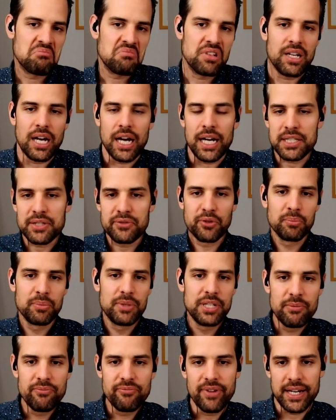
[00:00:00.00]
ganz vom
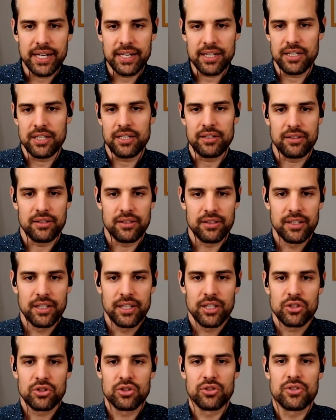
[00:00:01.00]
Team weghalten.
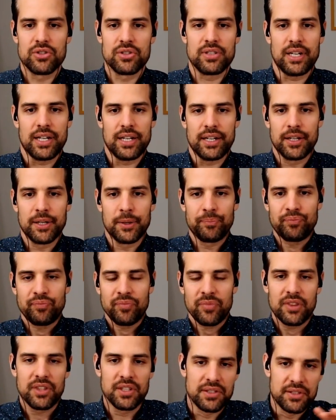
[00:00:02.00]
Sozusagen
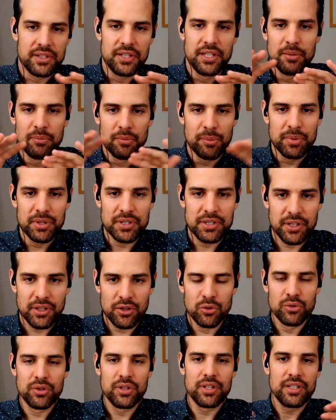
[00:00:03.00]
das Team ein bisschen
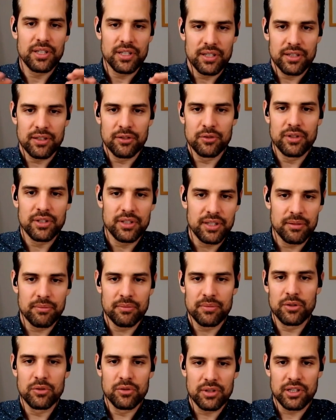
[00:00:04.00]
unter der, unter
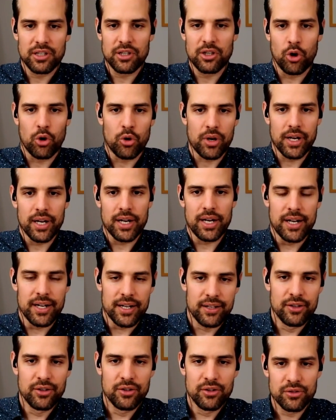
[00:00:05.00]
dem, unter der Glocke
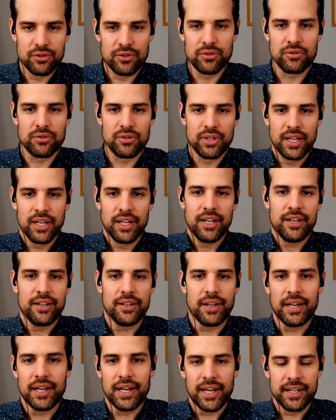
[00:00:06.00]
halten und, und
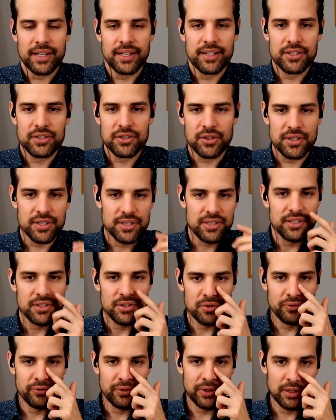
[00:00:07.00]
ja, ja, na, die sollen sich
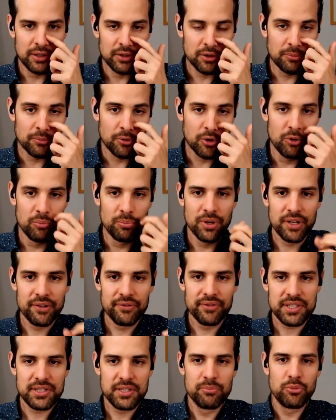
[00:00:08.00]
nicht so viel darum
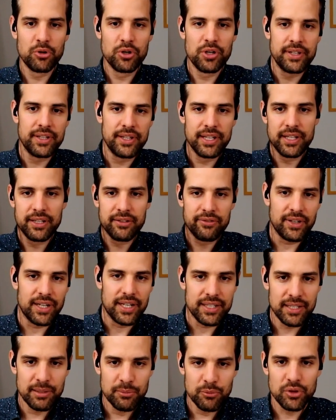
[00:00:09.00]
kümmern, was die Politik
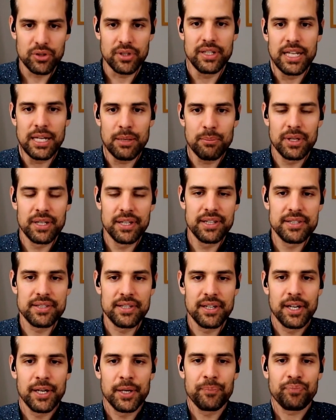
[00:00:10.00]
vielleicht im Unternehmen
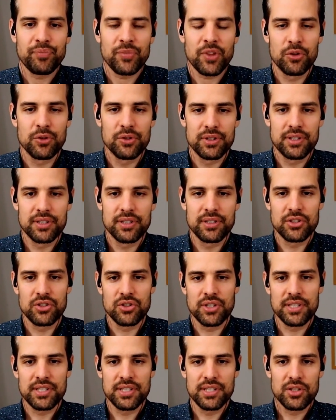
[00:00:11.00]
ist und die
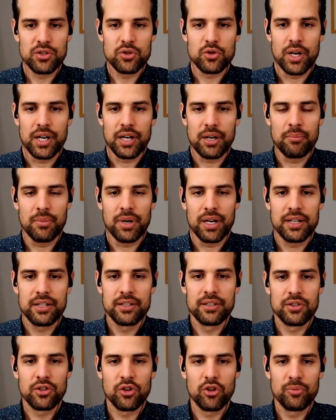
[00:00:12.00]
sollen sich nicht Sorgen
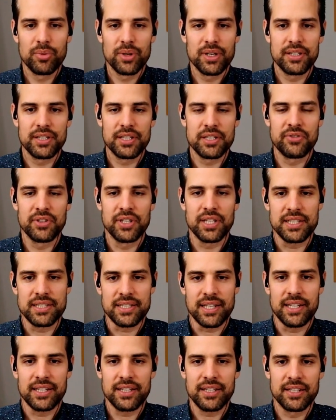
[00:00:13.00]
machen darüber, dass wir da jetzt
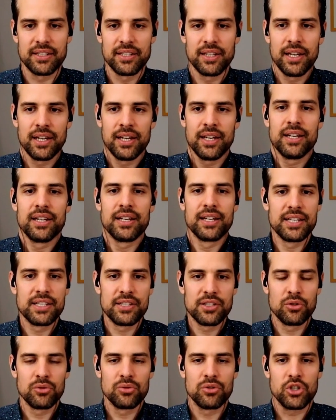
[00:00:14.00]
eigentlich gerade
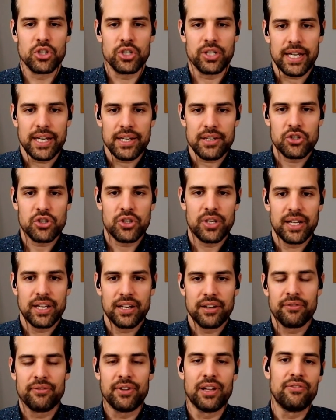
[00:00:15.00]
riesig unter Stress
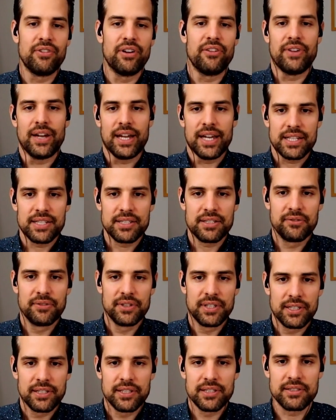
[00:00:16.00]
stehen, weil wer weiß, wie
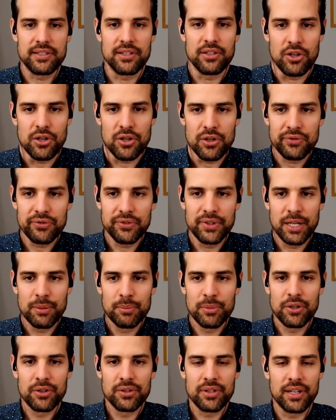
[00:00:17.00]
die das dann
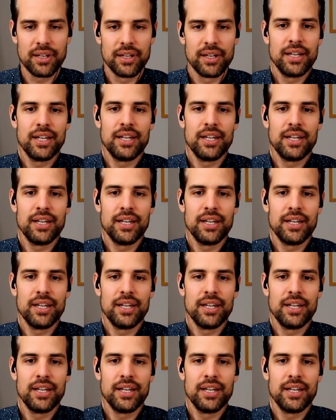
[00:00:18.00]
aufnehmen und dann